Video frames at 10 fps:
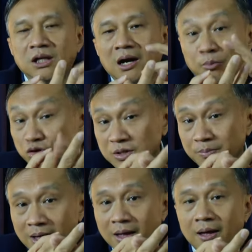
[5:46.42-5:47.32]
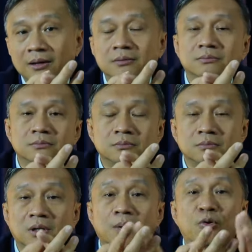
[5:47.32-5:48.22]
นะอพอลโล15
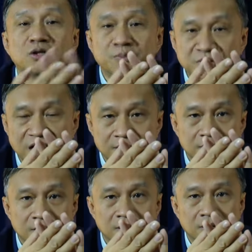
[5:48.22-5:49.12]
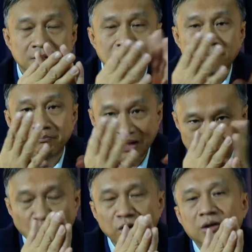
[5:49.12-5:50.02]
อพอลโล17 เป็น
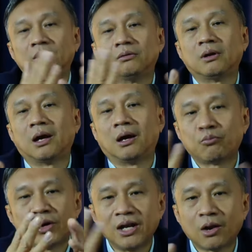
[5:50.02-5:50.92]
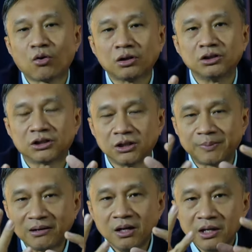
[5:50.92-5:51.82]
ต้นอ่าพวกนี้เราก็คือถือ
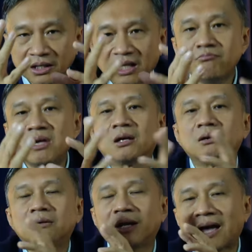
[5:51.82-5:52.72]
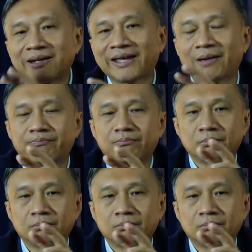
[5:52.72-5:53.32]
เป็นกิมมิคในการเก็บ